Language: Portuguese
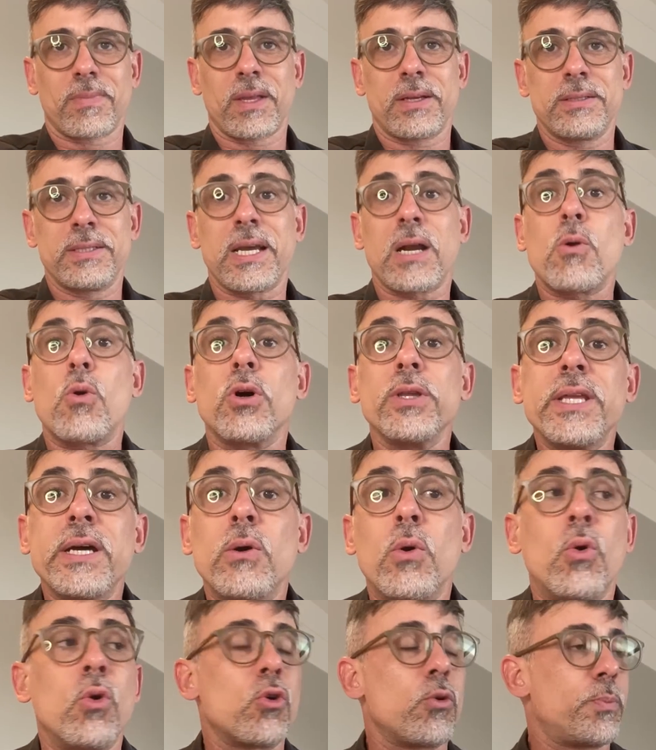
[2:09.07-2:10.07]
Você acorda
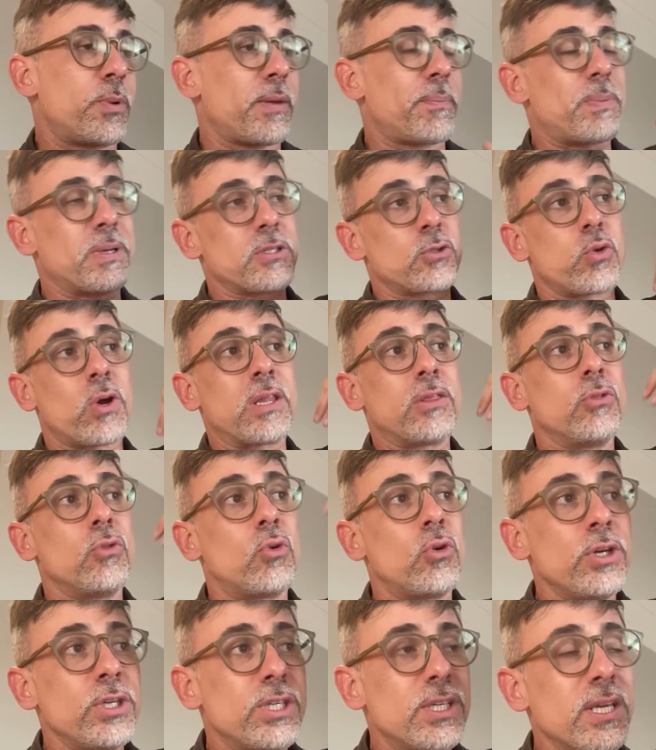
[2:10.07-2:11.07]
rouco, porque passou a
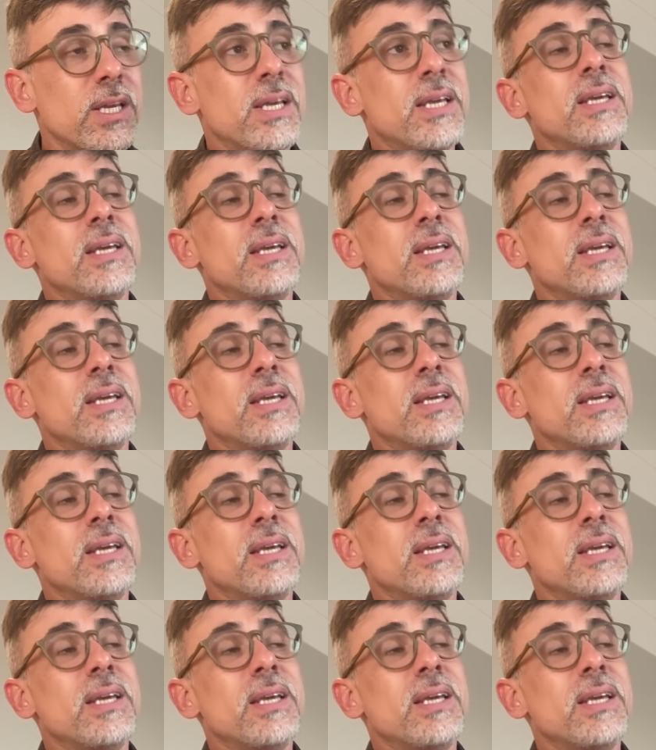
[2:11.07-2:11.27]
noite